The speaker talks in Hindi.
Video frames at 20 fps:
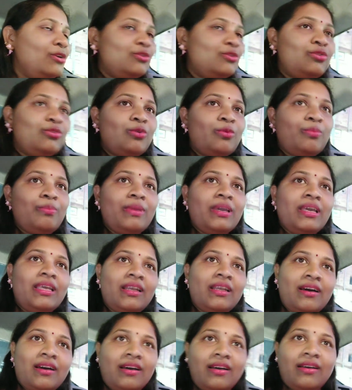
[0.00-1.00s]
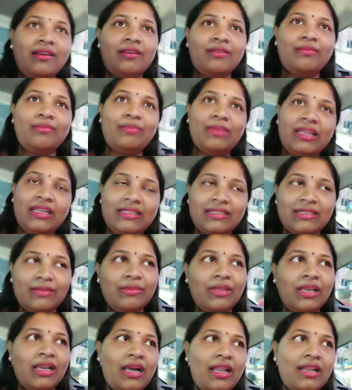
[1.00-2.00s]
तो मेरा मैंने सिम
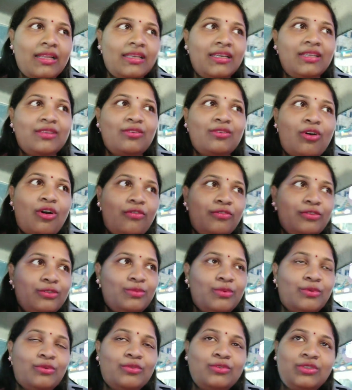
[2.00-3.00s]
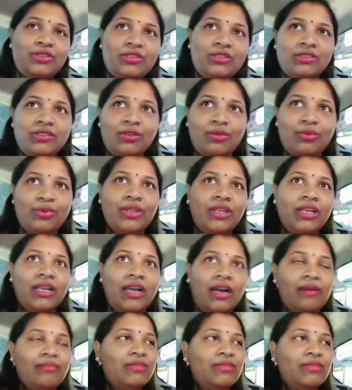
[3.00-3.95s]
निकाल के इनको ऑफिस में कुछ ज़रूरी काम